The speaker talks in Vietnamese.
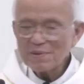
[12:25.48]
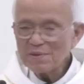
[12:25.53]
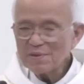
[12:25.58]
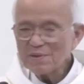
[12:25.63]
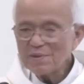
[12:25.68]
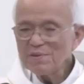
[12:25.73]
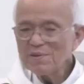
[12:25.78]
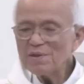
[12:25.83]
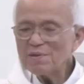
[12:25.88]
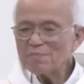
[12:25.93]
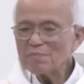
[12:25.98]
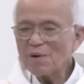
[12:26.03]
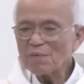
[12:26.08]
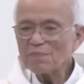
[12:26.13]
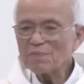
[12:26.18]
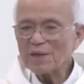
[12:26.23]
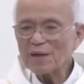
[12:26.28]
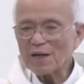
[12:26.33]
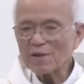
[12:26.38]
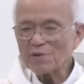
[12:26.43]
ước mong
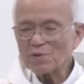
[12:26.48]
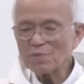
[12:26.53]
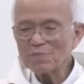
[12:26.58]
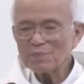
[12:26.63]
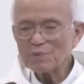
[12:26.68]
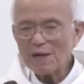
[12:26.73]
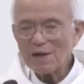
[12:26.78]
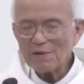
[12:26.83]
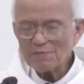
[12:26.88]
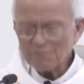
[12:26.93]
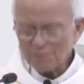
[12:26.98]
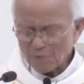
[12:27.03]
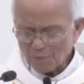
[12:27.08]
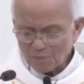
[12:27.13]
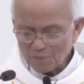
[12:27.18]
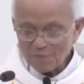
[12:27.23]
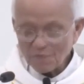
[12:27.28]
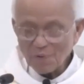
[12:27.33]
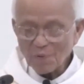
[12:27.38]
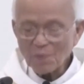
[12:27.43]
rằng chúng ta phục
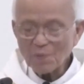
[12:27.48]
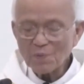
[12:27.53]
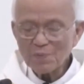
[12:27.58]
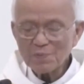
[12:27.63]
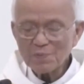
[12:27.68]
vụ